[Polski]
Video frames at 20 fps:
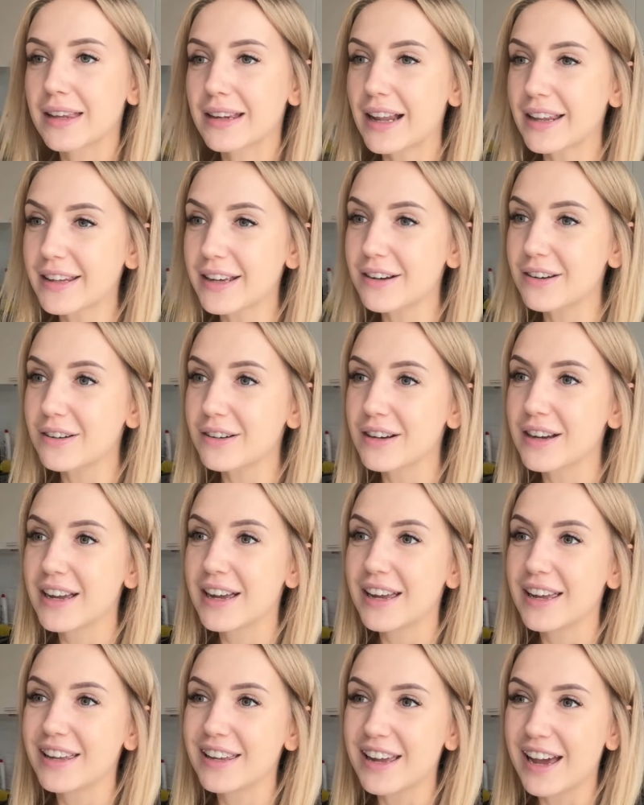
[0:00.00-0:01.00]
Dlatego
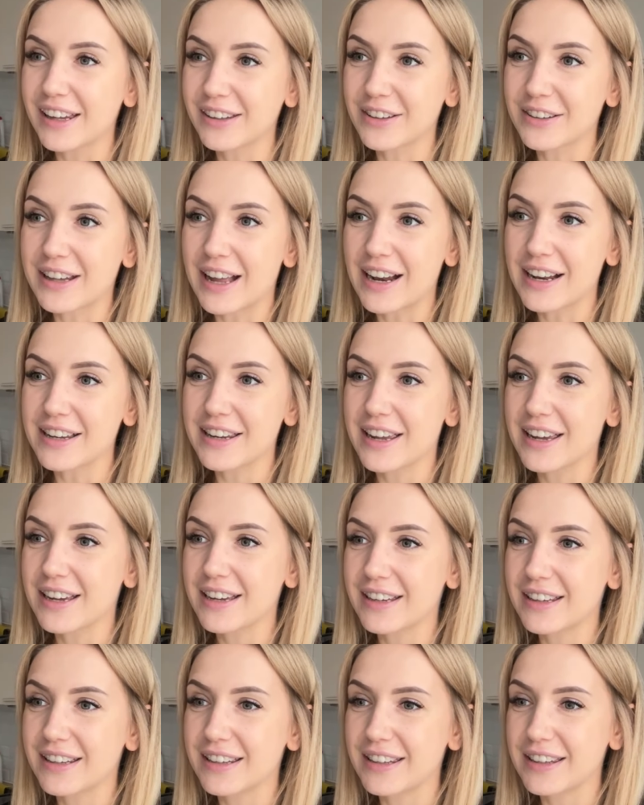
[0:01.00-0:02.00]
ja
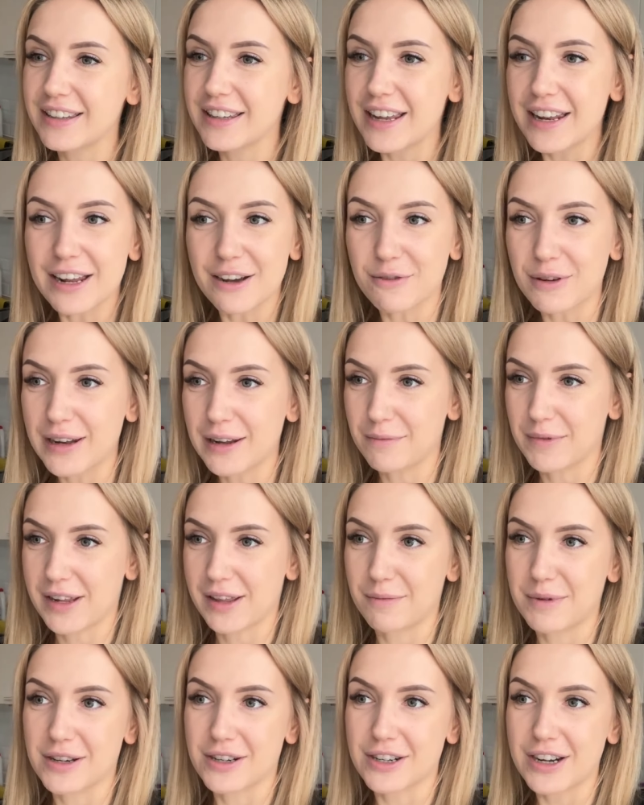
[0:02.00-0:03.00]
totalnie nie nakładam
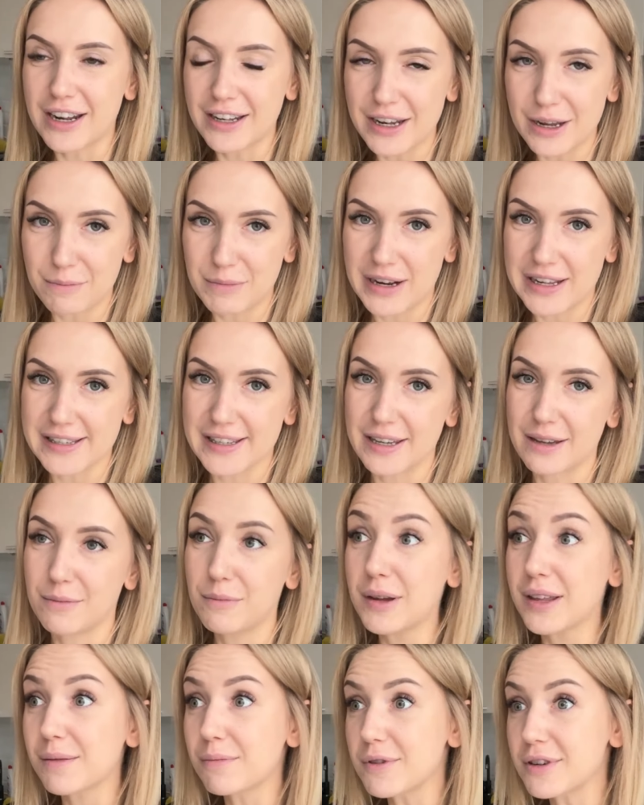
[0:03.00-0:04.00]
na siebie żadnej
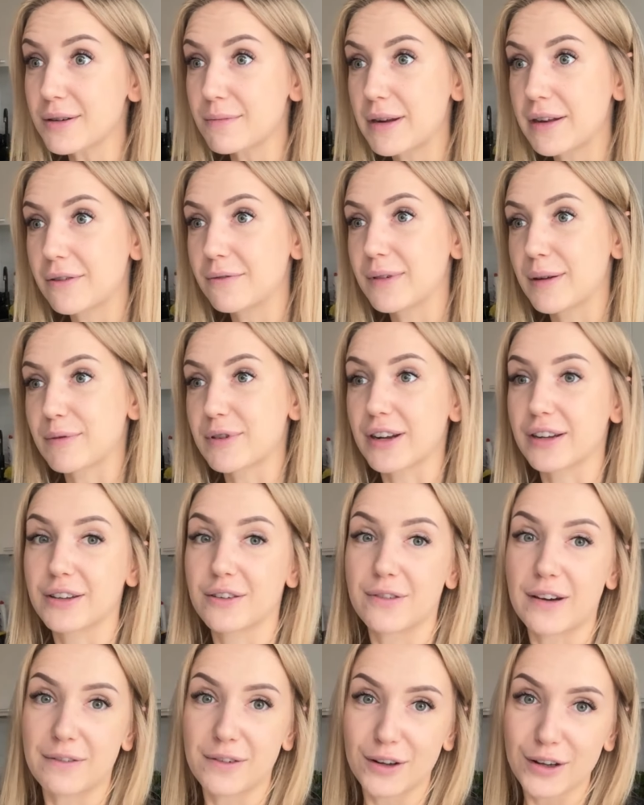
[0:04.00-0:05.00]
presji. Być może będą na przykład
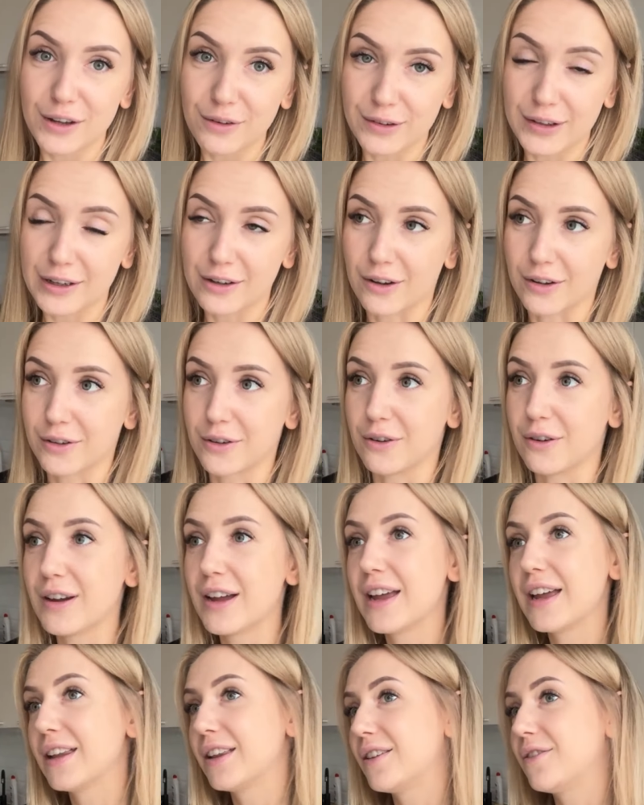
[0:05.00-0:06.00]
dwa vlogi w tygodniu,
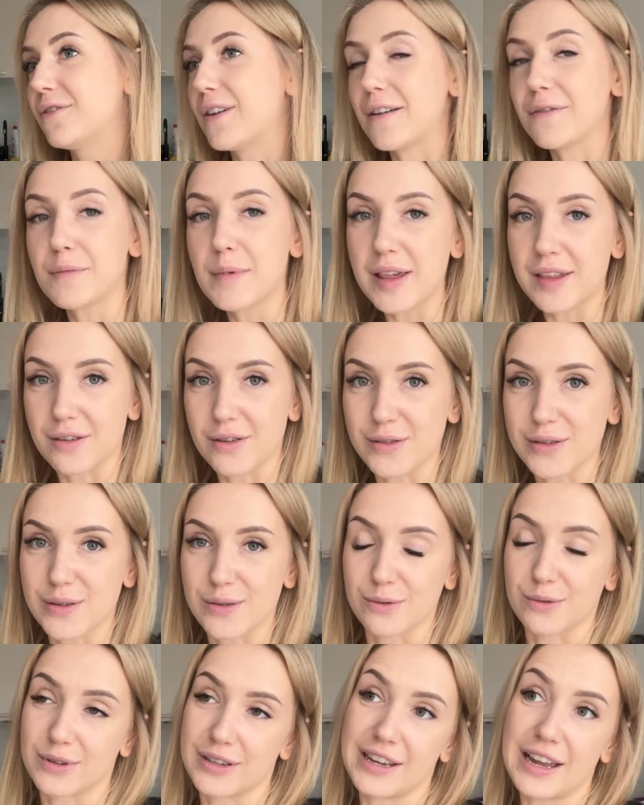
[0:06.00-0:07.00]
dwa w
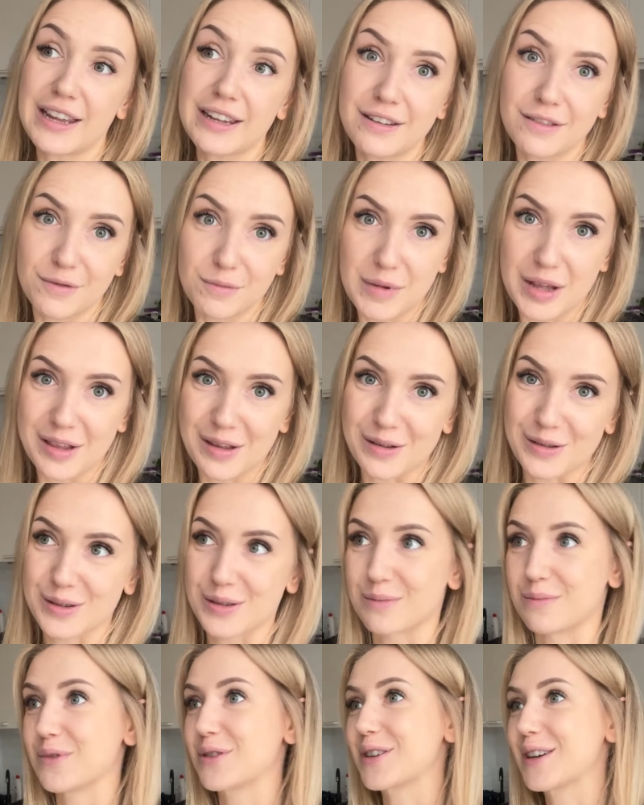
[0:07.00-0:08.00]
miesiącu, jeden w
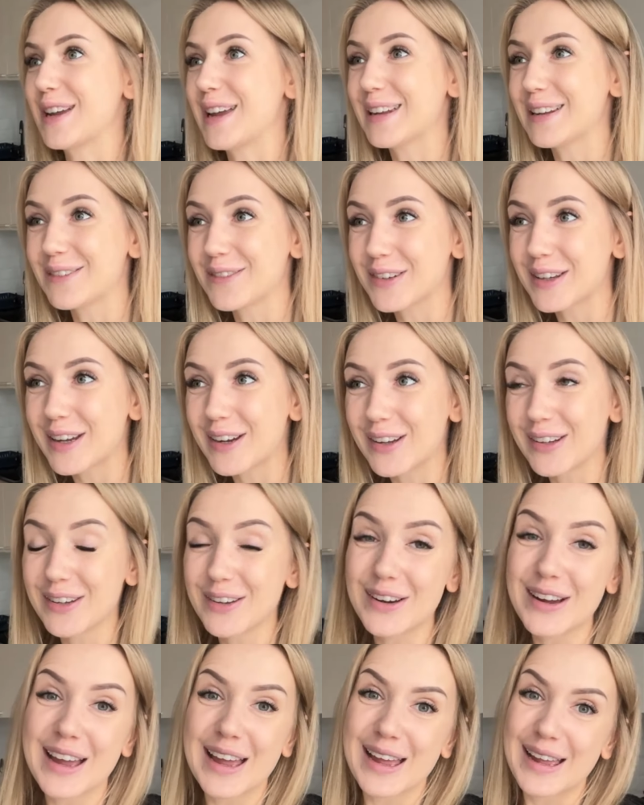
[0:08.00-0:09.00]
miesiącu, może jeden w tygodniu.